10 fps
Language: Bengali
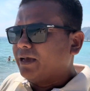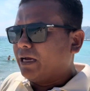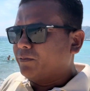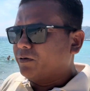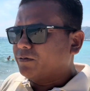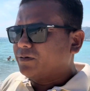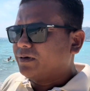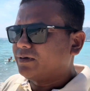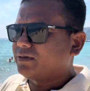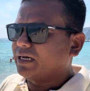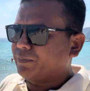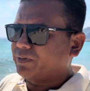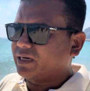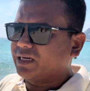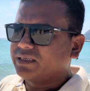এবং
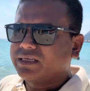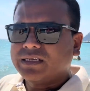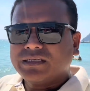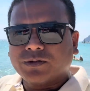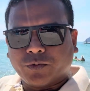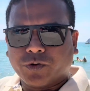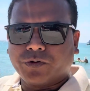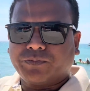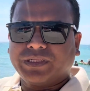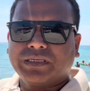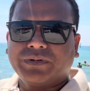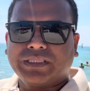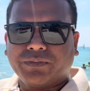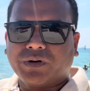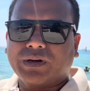আপনারা ধরুন পৃথিবীতে
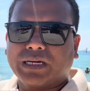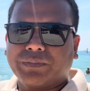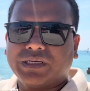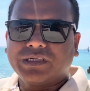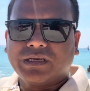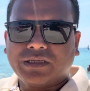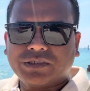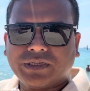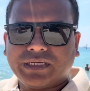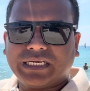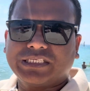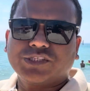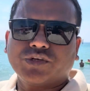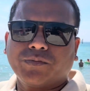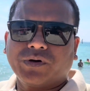মনে রাখবেন একটি
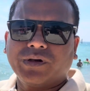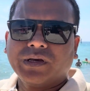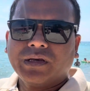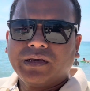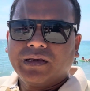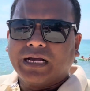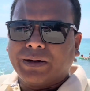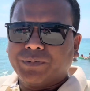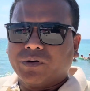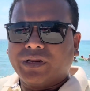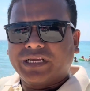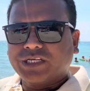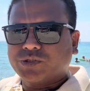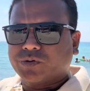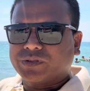সময় আপনি অনেক
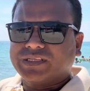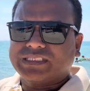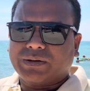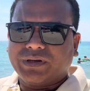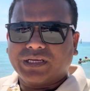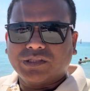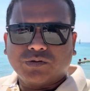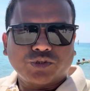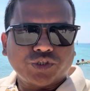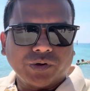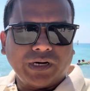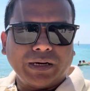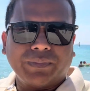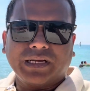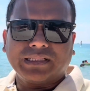কিছু করতে চাবেন কিন্তু শরীর
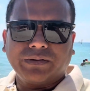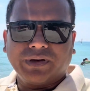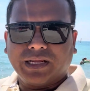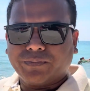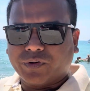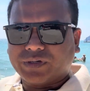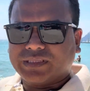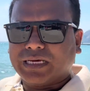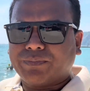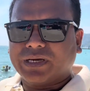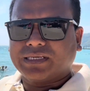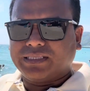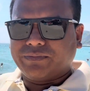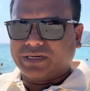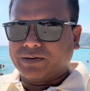আপনাকে দিবে না প্রকৃতি আপনাকে
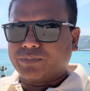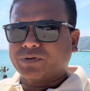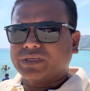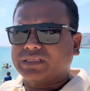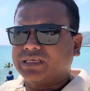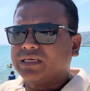দিবে না প্রকৃতি